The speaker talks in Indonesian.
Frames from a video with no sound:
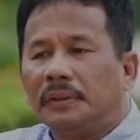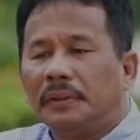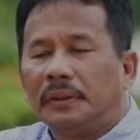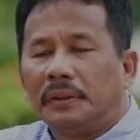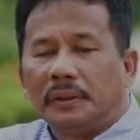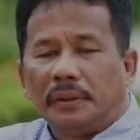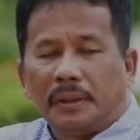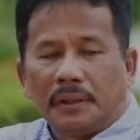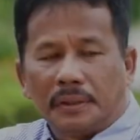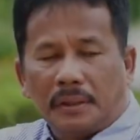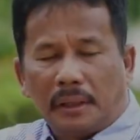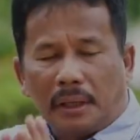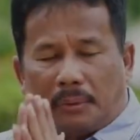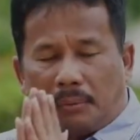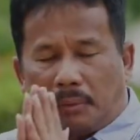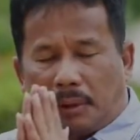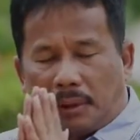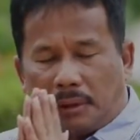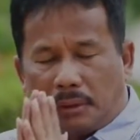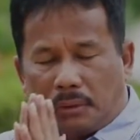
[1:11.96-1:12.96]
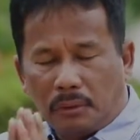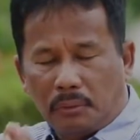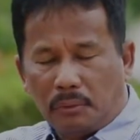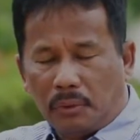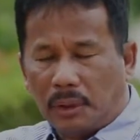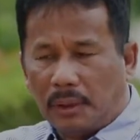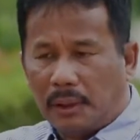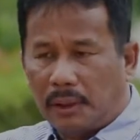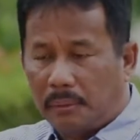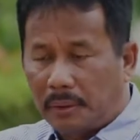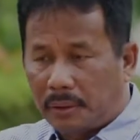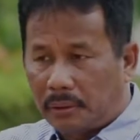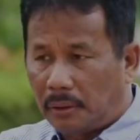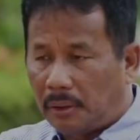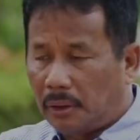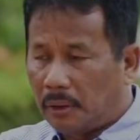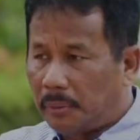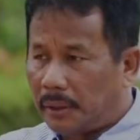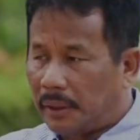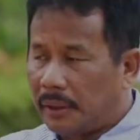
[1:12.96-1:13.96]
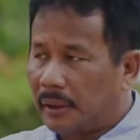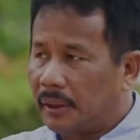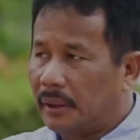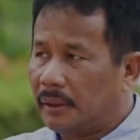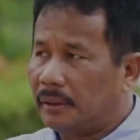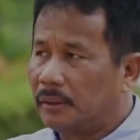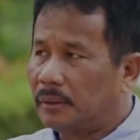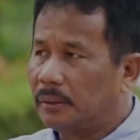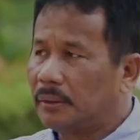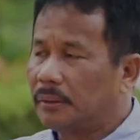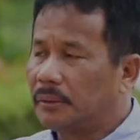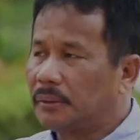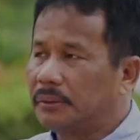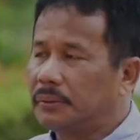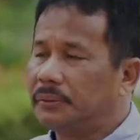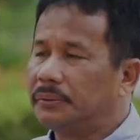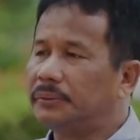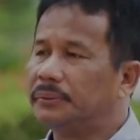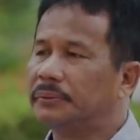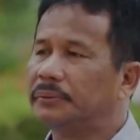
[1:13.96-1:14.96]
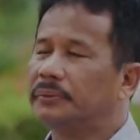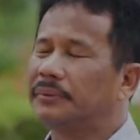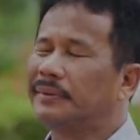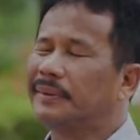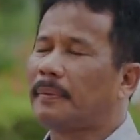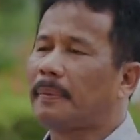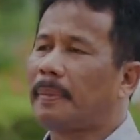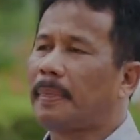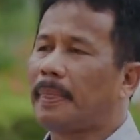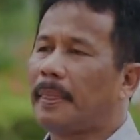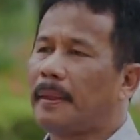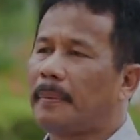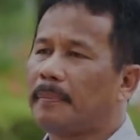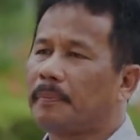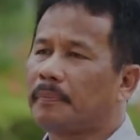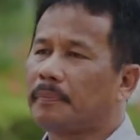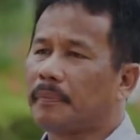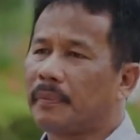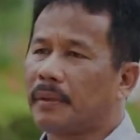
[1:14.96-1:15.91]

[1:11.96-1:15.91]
Assalamualaikum. Waalaikumsalam warahmatullahi wabarakatuh. Salam sehat,